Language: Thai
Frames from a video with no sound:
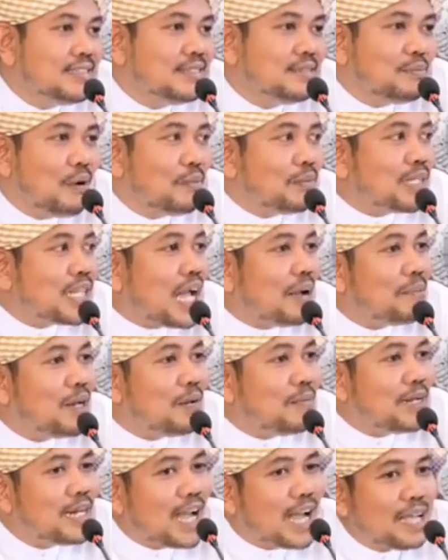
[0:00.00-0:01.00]
ผมทำแล้
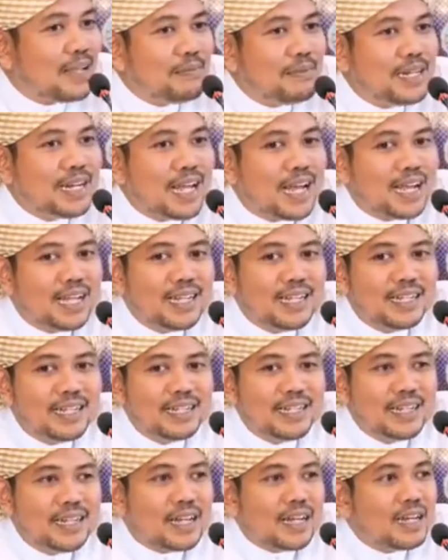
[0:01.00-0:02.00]
วมันหายไปไหน
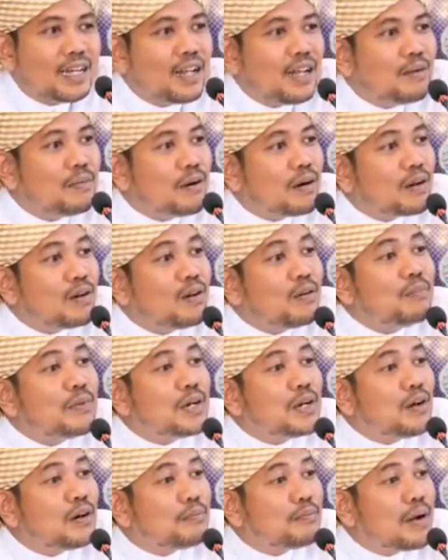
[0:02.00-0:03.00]
อัลลอฮ์บอกลบมั
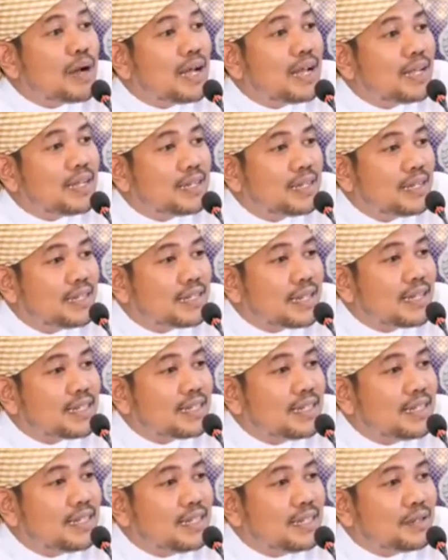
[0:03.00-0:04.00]
นออกไปทัน
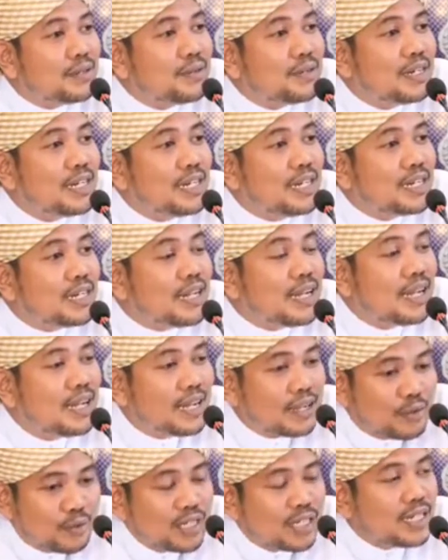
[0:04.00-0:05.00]
ทีที่คุณนินอ่า
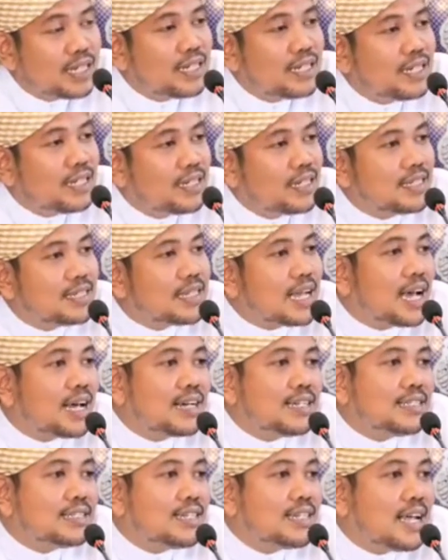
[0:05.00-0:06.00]
คุณอิจฉา
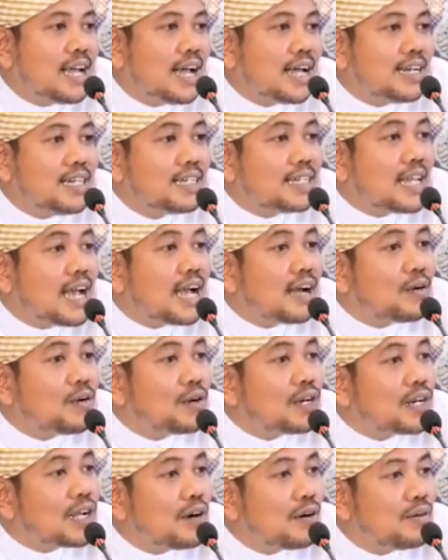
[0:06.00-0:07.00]
ริษยานินทาค
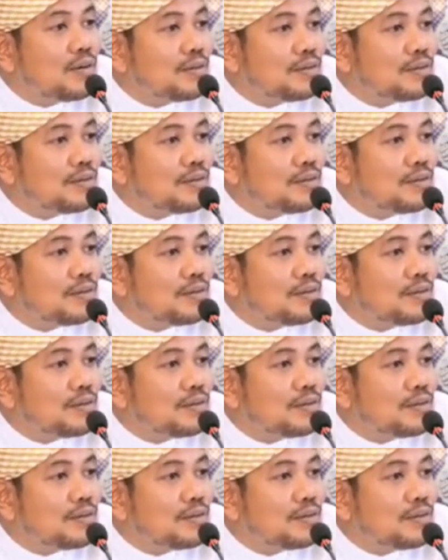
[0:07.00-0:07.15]
นเขา